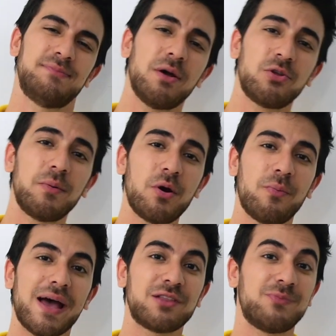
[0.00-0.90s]
Meu nome é
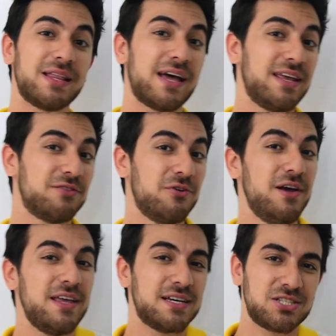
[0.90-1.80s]
Humberto
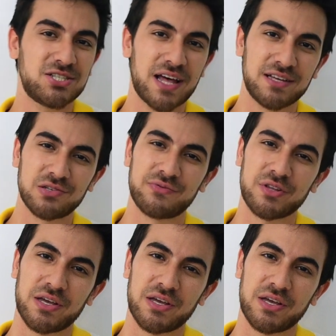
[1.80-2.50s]
Manarino e a gente está resolvendo